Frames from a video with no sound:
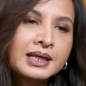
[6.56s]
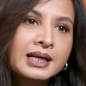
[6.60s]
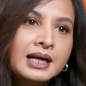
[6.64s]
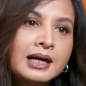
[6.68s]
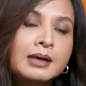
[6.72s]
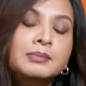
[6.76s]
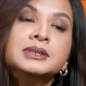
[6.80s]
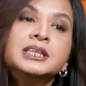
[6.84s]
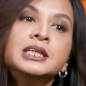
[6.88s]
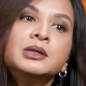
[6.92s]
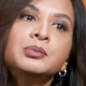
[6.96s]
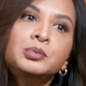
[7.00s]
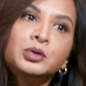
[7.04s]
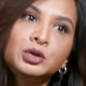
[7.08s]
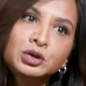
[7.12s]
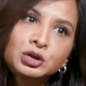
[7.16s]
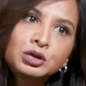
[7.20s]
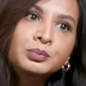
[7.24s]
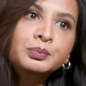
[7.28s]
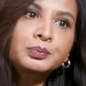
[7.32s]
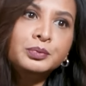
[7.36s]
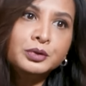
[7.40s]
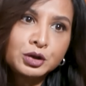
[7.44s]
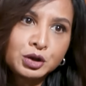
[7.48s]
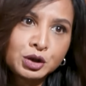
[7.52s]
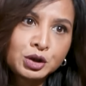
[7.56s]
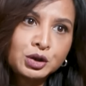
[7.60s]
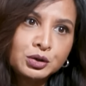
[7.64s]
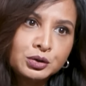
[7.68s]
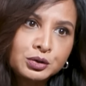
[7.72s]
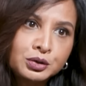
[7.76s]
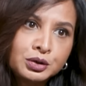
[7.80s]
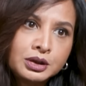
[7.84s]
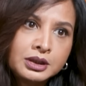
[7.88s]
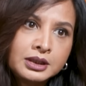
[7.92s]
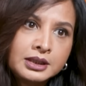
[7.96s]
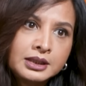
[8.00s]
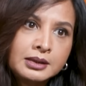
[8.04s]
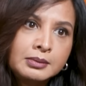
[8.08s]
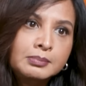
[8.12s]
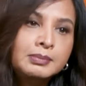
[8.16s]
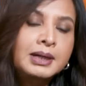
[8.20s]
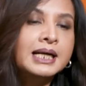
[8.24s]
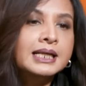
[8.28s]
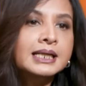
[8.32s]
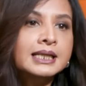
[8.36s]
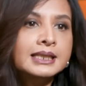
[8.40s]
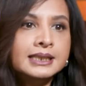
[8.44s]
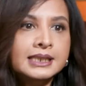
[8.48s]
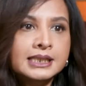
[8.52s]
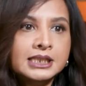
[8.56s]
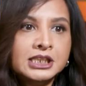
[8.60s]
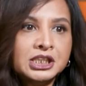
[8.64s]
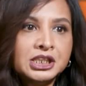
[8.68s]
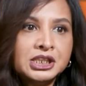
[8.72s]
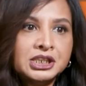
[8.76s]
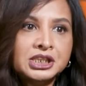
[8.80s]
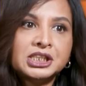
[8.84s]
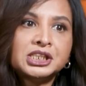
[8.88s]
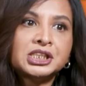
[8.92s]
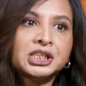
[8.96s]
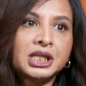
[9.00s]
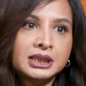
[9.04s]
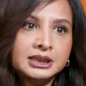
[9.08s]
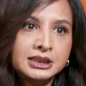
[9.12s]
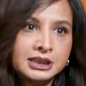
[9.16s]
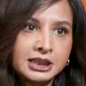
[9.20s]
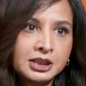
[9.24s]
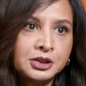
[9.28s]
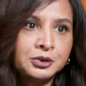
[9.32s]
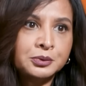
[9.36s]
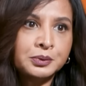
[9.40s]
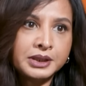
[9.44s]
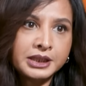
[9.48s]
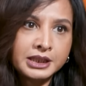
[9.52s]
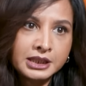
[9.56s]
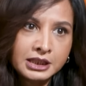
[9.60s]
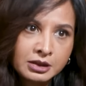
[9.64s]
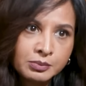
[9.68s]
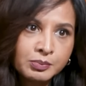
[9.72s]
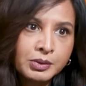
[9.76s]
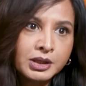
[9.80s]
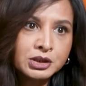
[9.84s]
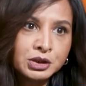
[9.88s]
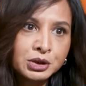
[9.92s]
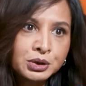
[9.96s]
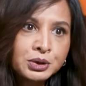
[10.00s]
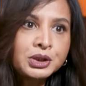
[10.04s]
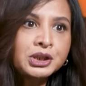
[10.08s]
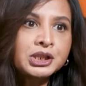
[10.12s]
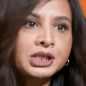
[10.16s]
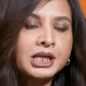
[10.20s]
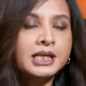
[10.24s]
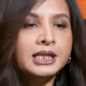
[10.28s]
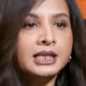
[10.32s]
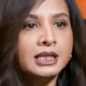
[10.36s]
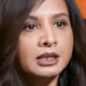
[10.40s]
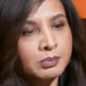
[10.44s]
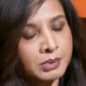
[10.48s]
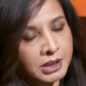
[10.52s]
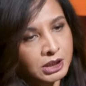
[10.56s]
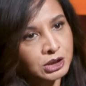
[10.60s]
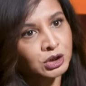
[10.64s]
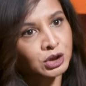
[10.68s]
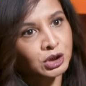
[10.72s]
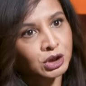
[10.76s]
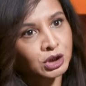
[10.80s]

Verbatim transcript: আমাদের প্রথম প্রশ্ন বাংলাদেশের যে সাত জানুয়ারি নির্বাচন সেই নির্বাচন